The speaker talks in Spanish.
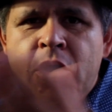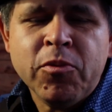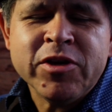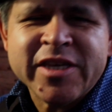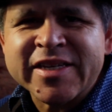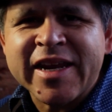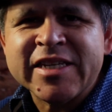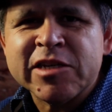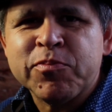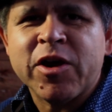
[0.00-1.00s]
Muchas
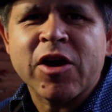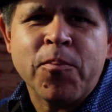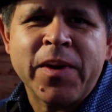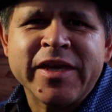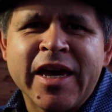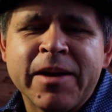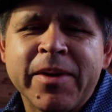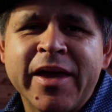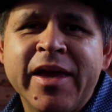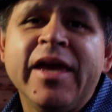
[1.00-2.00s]
gracias por
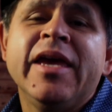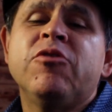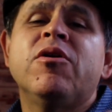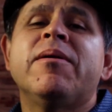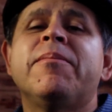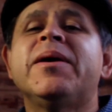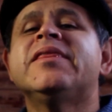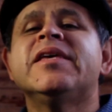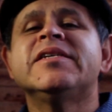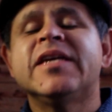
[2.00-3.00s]
acompañarme y
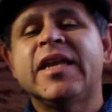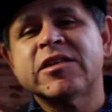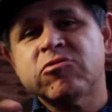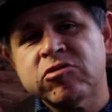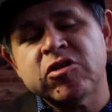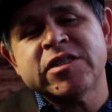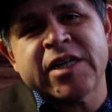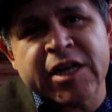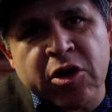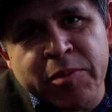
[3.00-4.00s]
nuevamente si les gustó esta
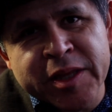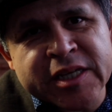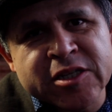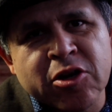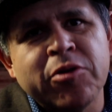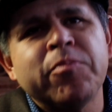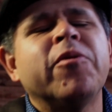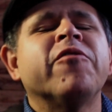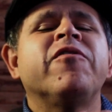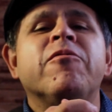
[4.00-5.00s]
recomendación
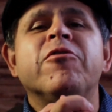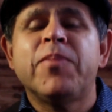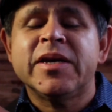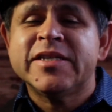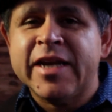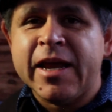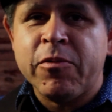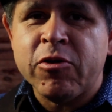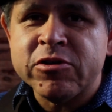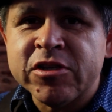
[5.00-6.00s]
por favor pasen la
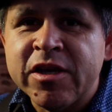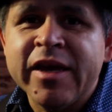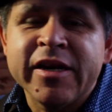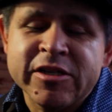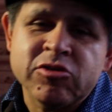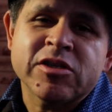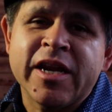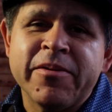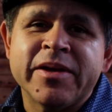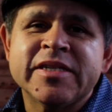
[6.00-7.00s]
voz,
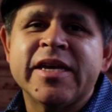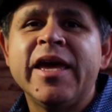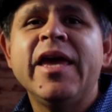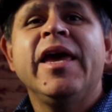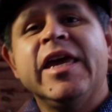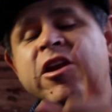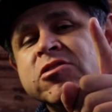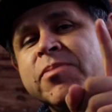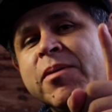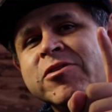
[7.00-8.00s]
suscríbanse y
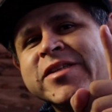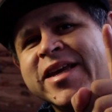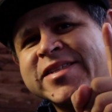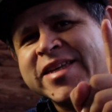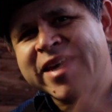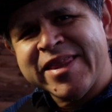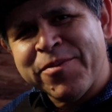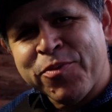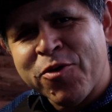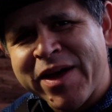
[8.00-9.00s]
nos vemos en la siguiente
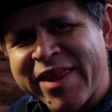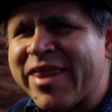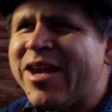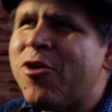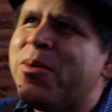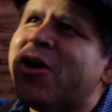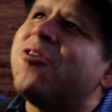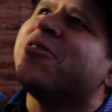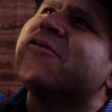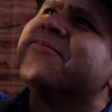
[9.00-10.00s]
probada de lo
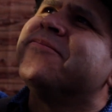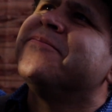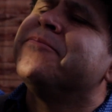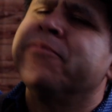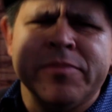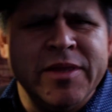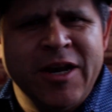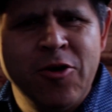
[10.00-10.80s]
mejor, de